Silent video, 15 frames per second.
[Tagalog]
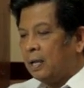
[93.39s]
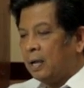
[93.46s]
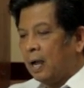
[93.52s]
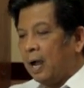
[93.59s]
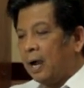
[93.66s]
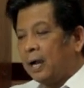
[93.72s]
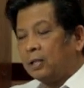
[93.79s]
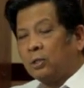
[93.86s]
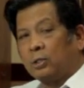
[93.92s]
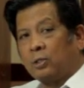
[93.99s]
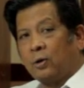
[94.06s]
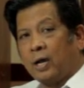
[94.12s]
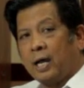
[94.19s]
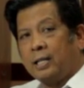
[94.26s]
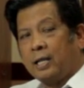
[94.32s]
ang
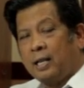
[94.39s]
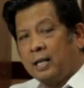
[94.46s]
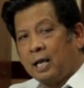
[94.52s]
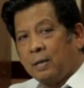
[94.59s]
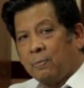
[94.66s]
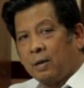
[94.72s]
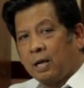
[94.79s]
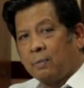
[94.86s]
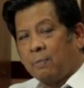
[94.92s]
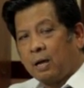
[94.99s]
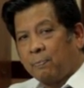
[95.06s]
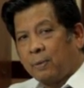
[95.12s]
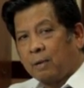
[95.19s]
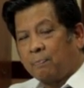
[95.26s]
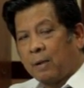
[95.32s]
katotohanan lamang ang
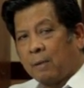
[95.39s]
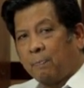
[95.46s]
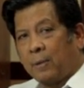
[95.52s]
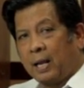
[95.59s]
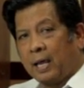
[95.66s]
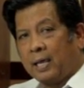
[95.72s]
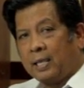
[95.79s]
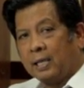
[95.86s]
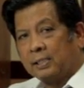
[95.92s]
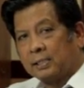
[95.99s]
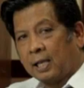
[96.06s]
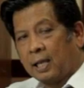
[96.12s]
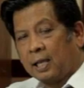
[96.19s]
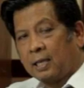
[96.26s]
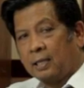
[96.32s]
makapagpapalaya
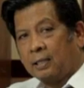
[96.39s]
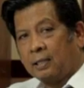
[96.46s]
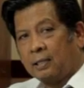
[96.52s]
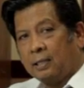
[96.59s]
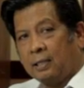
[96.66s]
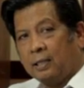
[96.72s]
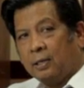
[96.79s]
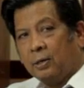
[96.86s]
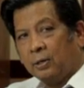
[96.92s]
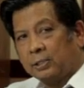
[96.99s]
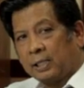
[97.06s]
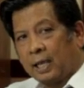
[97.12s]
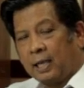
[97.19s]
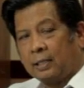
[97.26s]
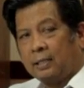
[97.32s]
sa akin o
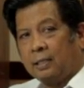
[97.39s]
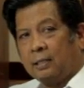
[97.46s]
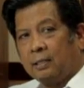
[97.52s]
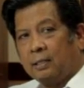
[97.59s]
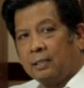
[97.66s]
sa atin.